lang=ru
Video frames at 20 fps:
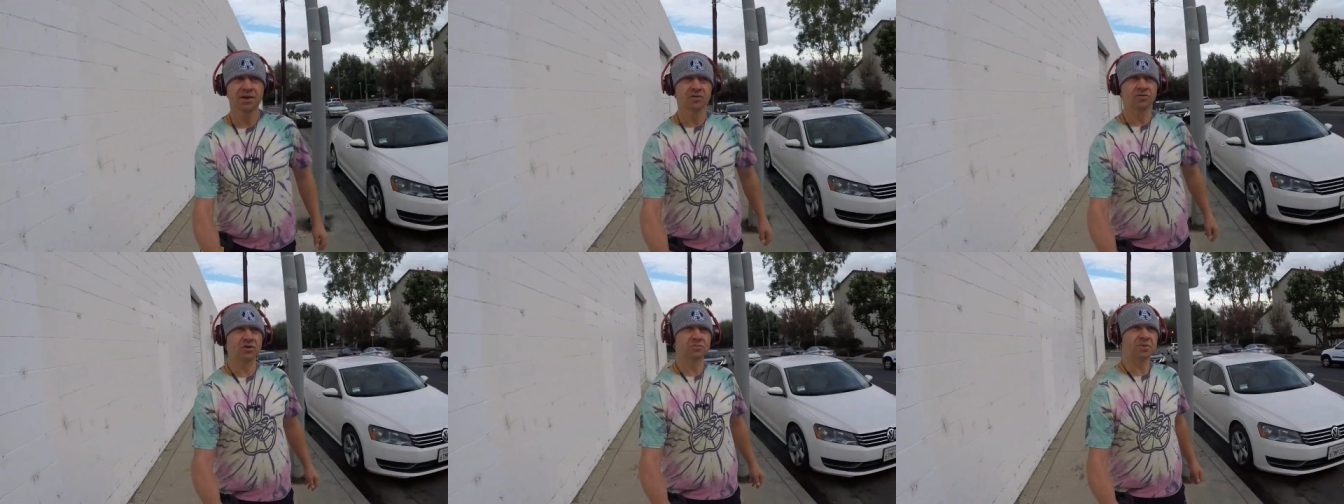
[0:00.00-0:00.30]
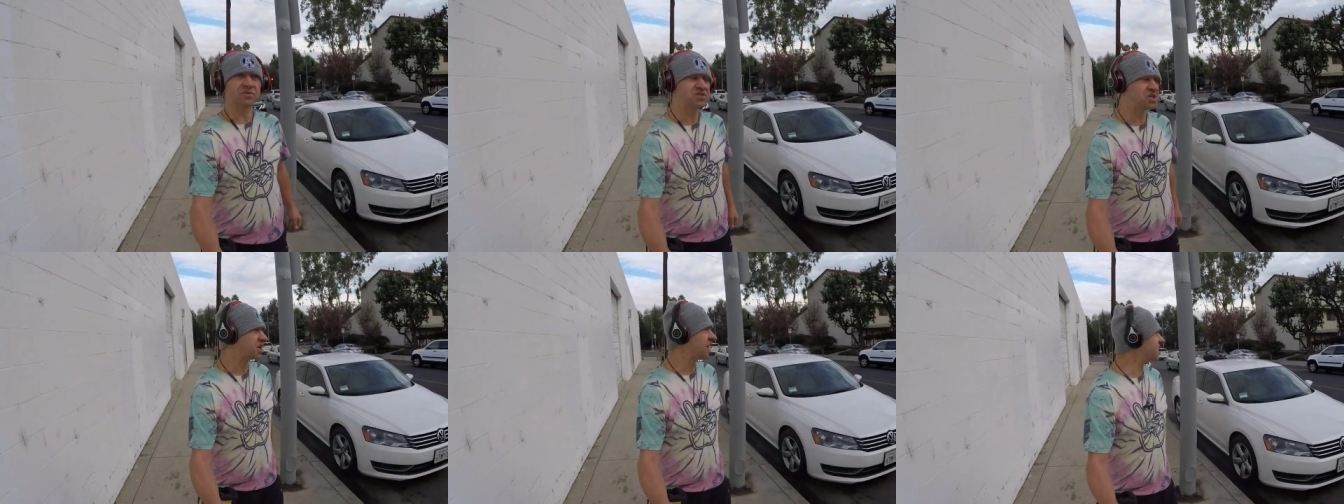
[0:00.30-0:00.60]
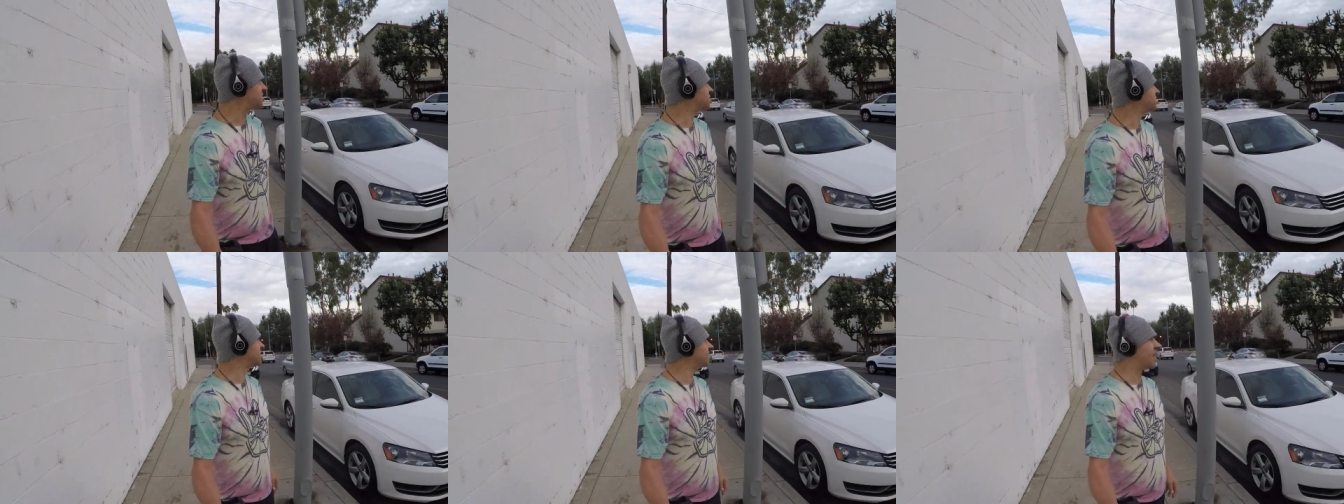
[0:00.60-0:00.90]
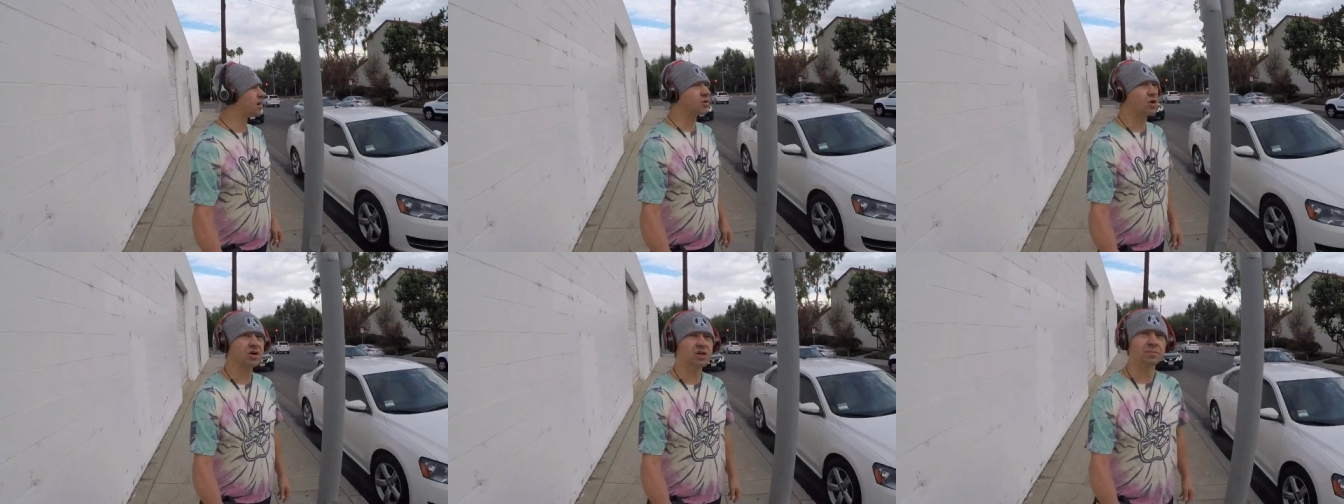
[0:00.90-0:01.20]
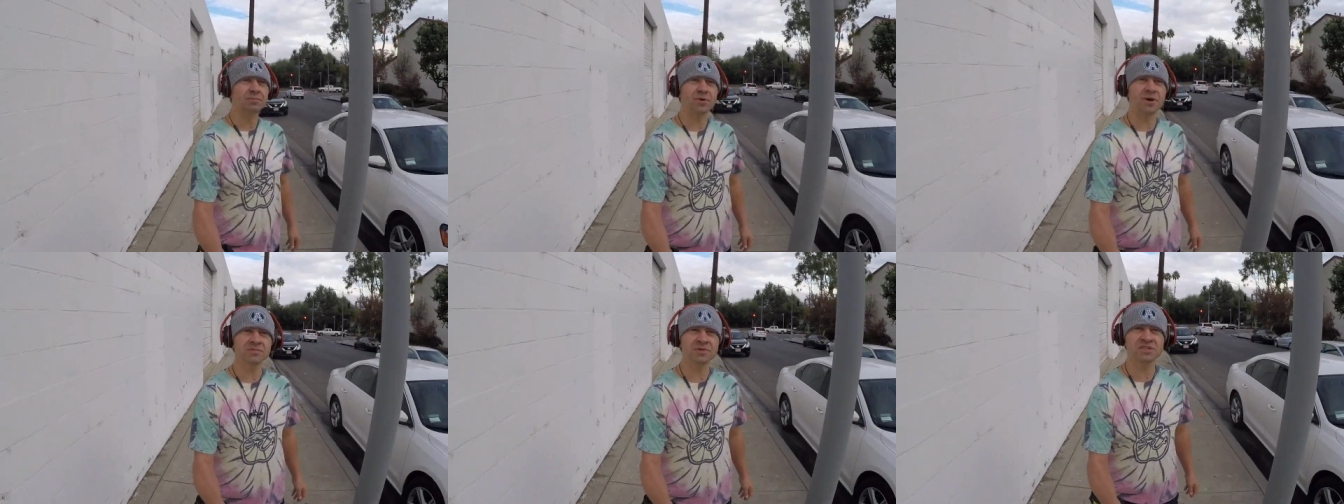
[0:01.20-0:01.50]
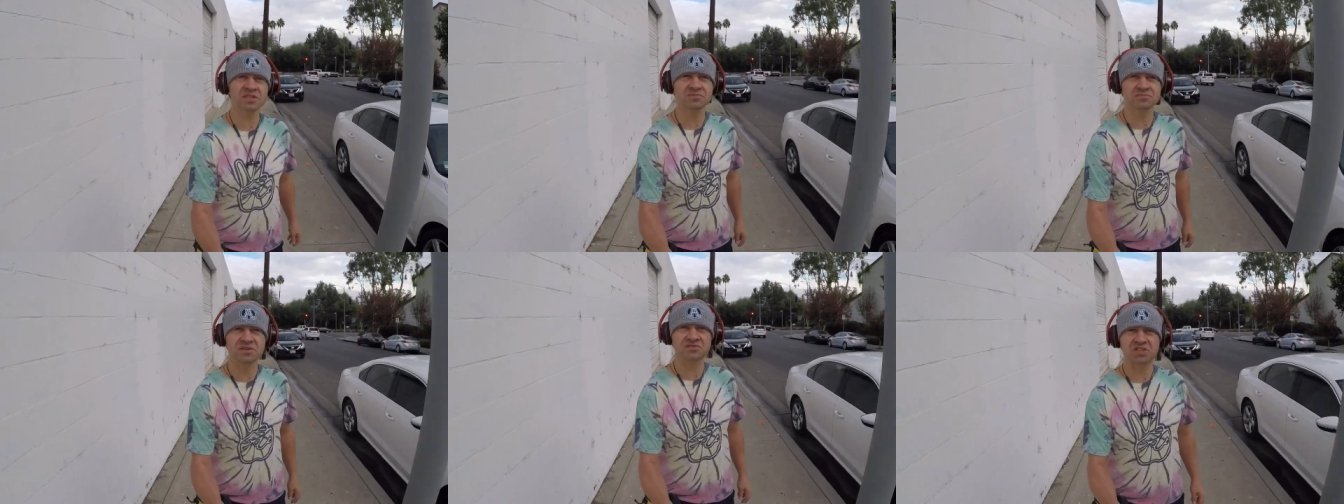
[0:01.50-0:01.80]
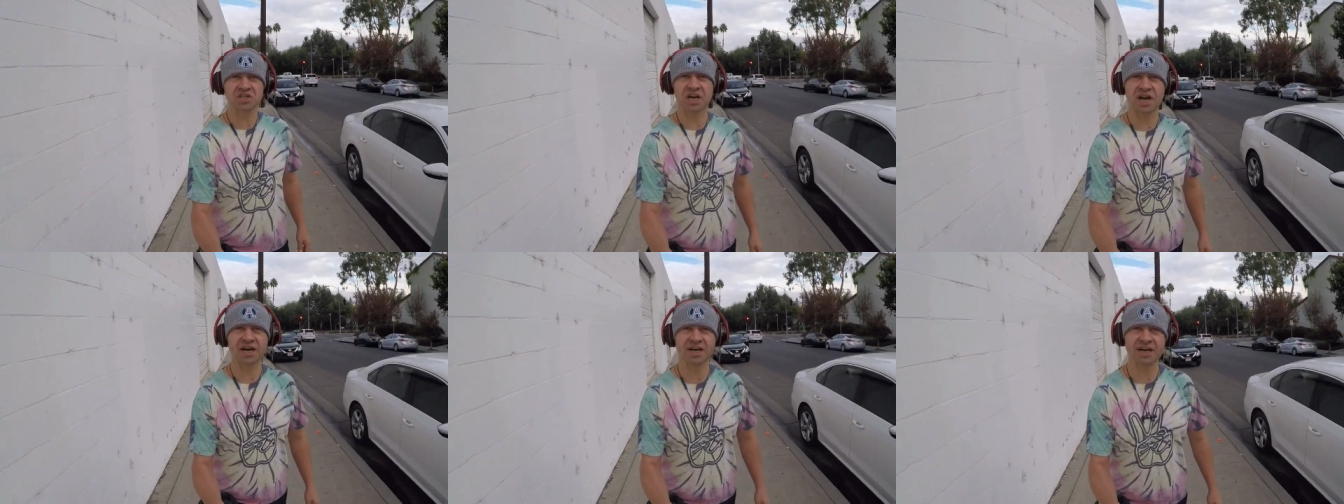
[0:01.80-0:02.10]
вот по вчерашней дороге. Помните, мы
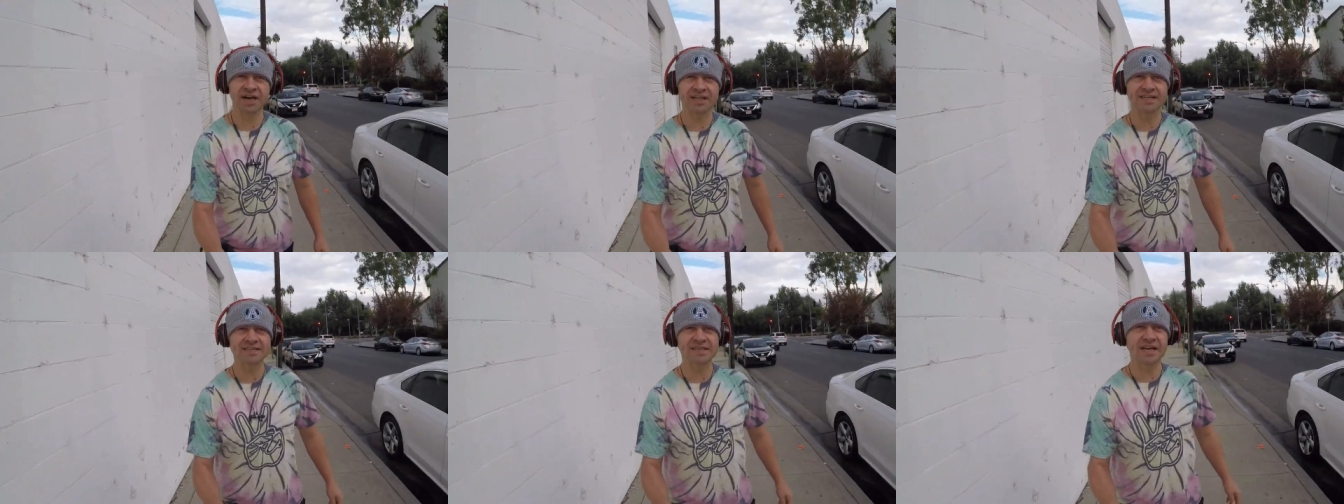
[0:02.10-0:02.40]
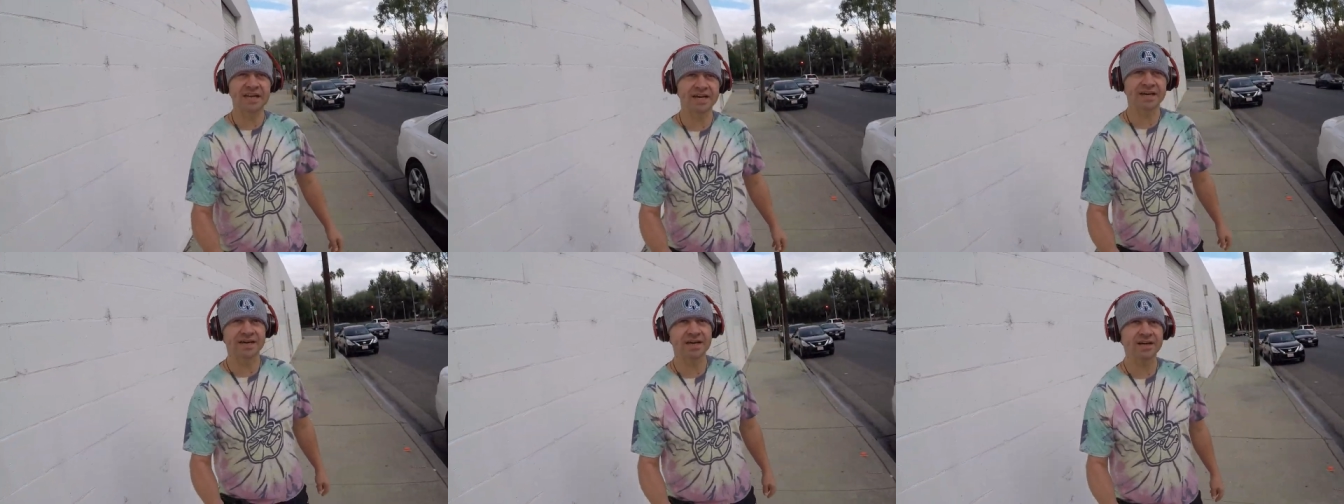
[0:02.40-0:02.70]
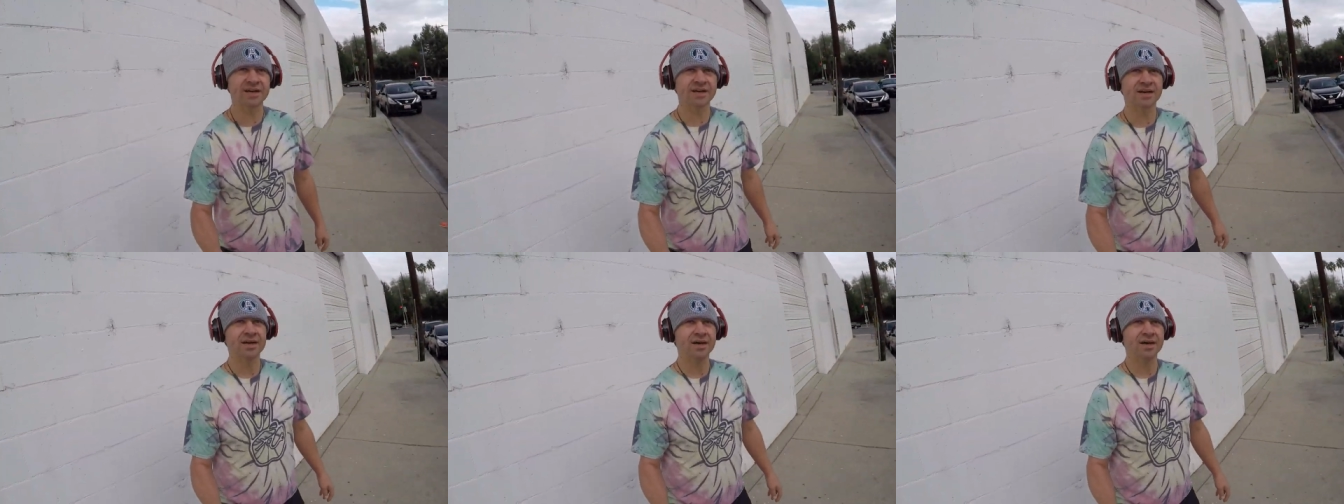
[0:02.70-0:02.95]
вчера ходили,